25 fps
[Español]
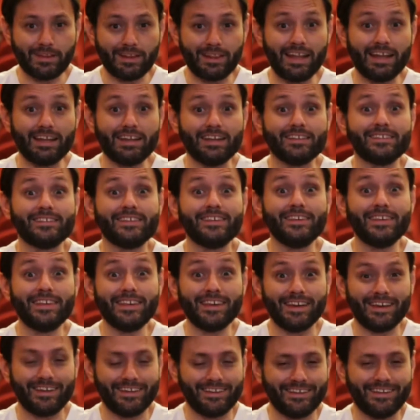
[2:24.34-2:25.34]

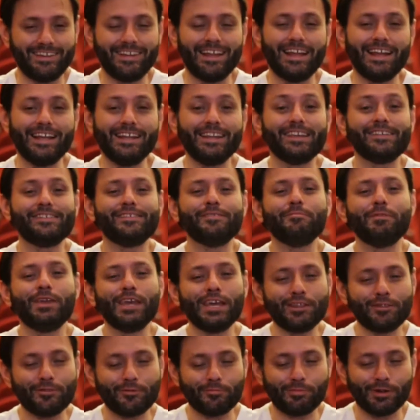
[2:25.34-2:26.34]
nacida, el
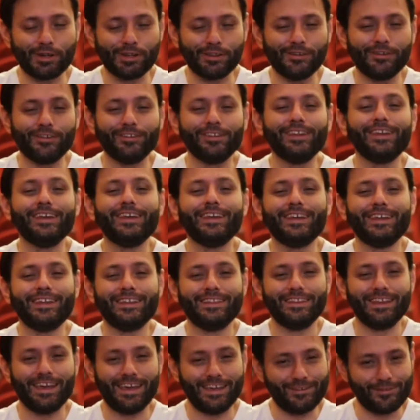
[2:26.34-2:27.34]
nacimiento, perdón,
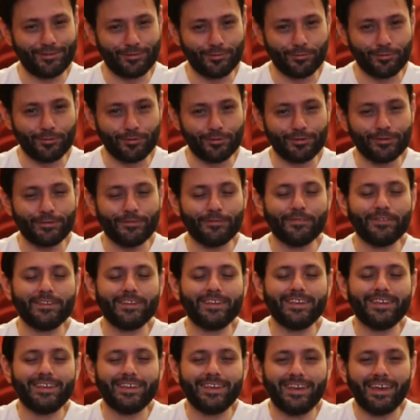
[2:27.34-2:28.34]
de Jesús.
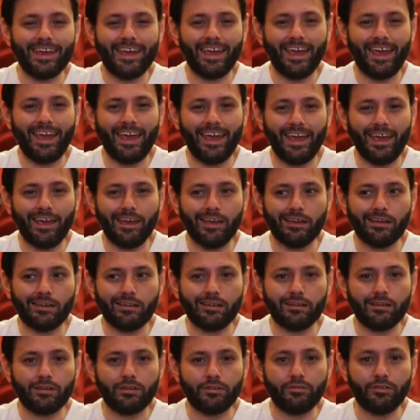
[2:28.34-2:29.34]
Eh,
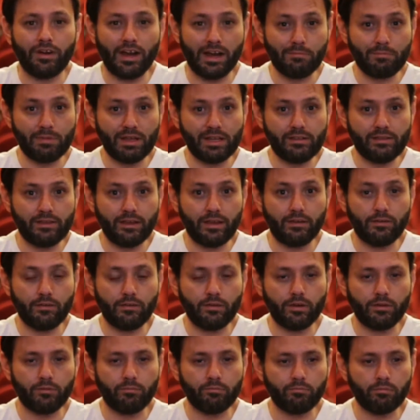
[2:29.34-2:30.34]

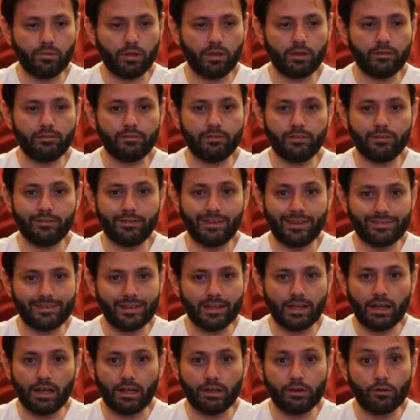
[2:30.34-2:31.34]
realmente eh,
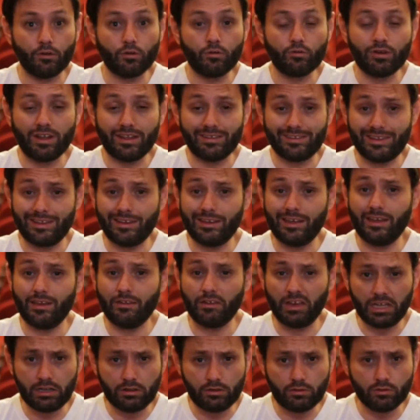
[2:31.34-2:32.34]
desencadenó una serie de
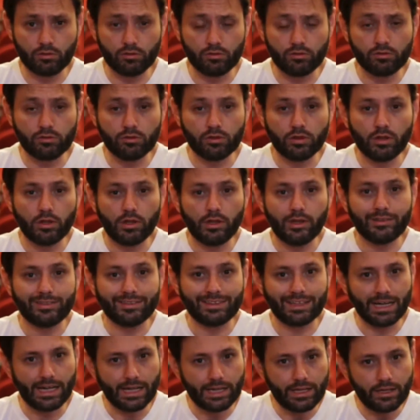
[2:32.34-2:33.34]
eventos
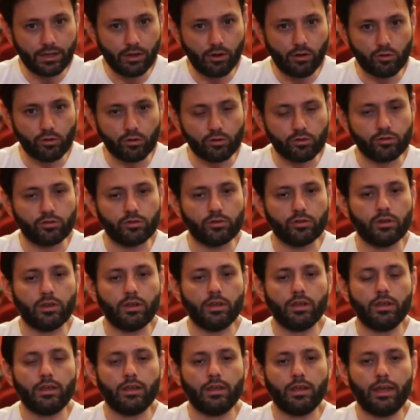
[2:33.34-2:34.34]
trágicos
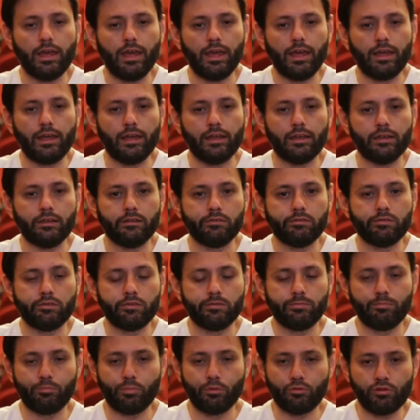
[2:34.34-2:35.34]
que
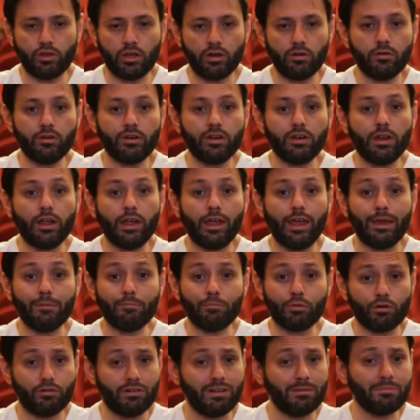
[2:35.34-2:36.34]
pusieron
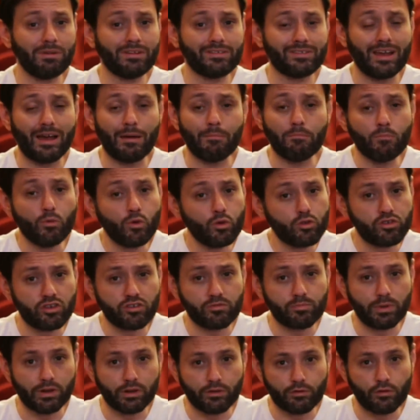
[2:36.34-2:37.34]
en problemas a
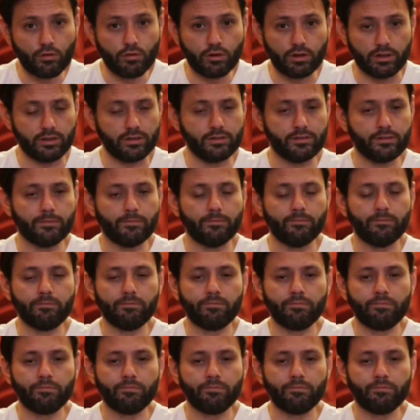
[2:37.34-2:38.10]
muchas personas.